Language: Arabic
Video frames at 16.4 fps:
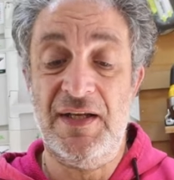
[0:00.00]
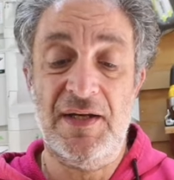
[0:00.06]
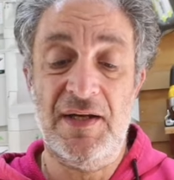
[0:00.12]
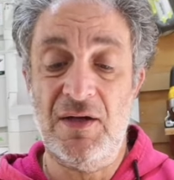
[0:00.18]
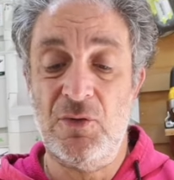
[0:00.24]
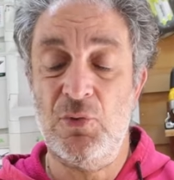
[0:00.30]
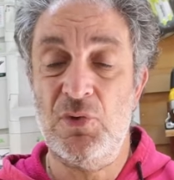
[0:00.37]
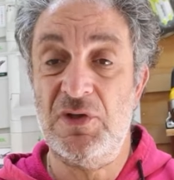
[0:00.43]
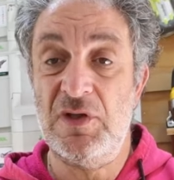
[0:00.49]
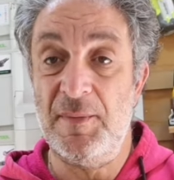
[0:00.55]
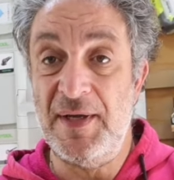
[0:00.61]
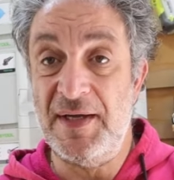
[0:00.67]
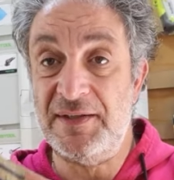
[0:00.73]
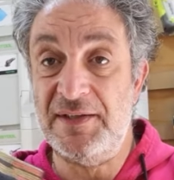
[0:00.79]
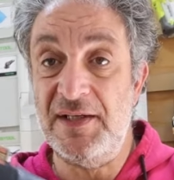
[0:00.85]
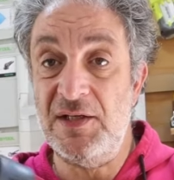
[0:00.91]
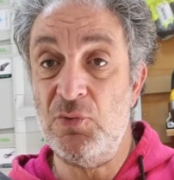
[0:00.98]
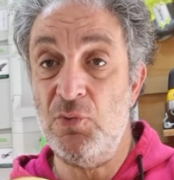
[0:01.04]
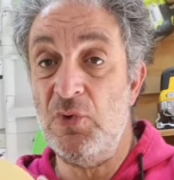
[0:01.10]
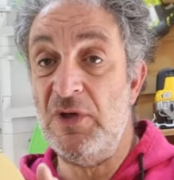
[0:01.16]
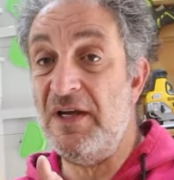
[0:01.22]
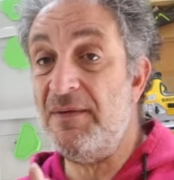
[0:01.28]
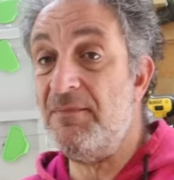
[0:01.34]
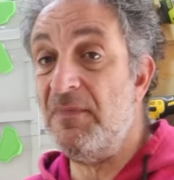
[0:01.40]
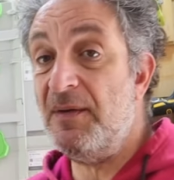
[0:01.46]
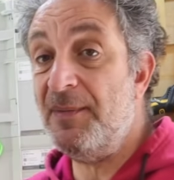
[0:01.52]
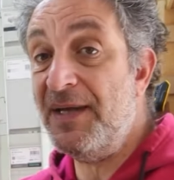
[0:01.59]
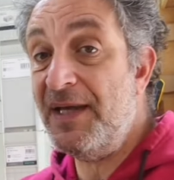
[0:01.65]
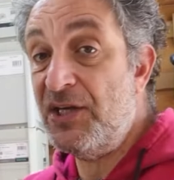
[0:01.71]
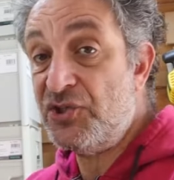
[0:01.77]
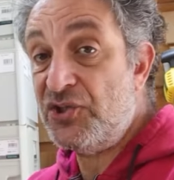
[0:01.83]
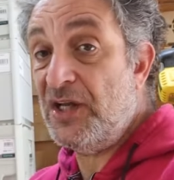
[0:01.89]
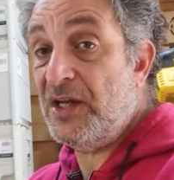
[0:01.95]
اللي انا كنت محتاجه لما
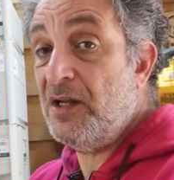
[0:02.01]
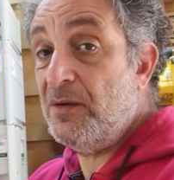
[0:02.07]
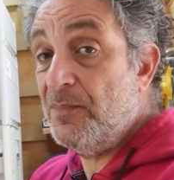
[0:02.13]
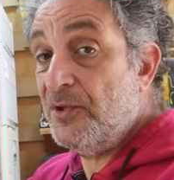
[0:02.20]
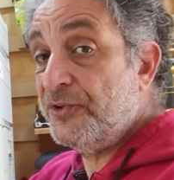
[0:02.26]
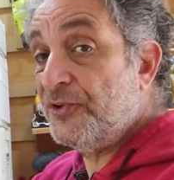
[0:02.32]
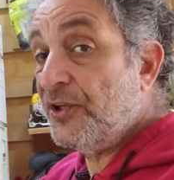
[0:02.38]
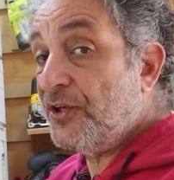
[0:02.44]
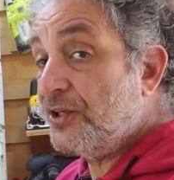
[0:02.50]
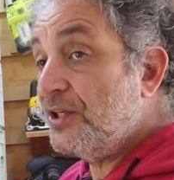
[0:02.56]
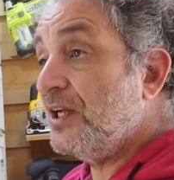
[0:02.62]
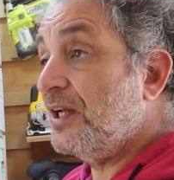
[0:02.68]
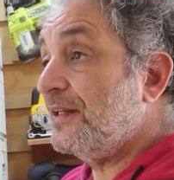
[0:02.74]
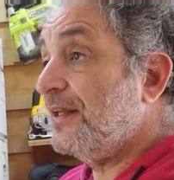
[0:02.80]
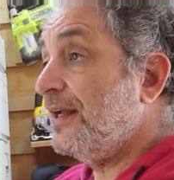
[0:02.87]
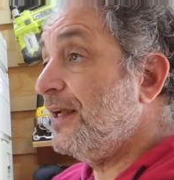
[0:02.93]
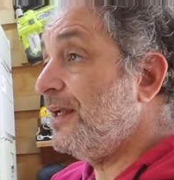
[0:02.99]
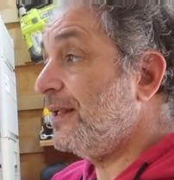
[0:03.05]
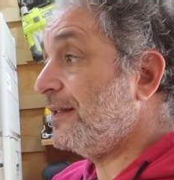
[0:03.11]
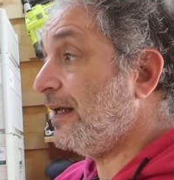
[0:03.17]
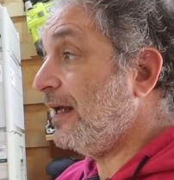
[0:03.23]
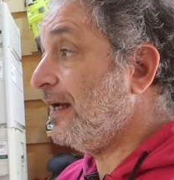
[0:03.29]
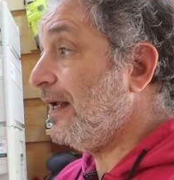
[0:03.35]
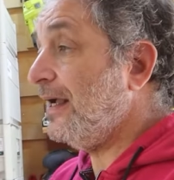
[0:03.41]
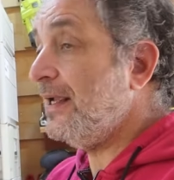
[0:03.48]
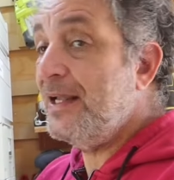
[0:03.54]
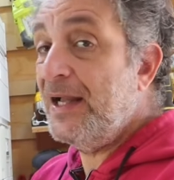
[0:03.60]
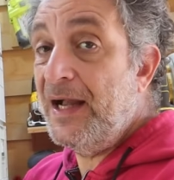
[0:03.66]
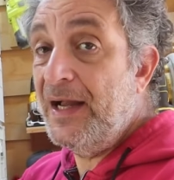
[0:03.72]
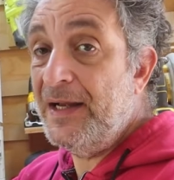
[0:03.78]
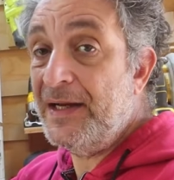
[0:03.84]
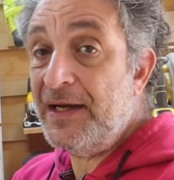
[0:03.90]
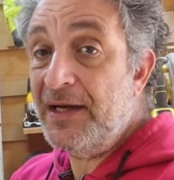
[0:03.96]
باجي اشتغل بالطريقه دهيت على اي
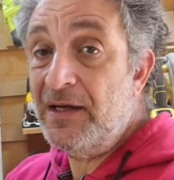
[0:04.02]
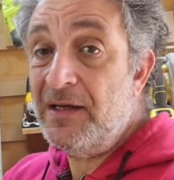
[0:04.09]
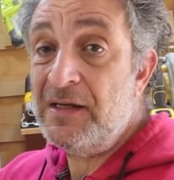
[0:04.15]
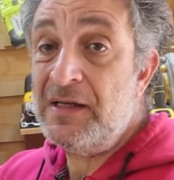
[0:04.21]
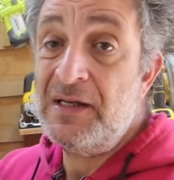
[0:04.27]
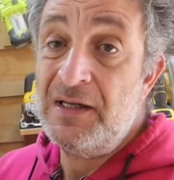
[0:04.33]
حاجه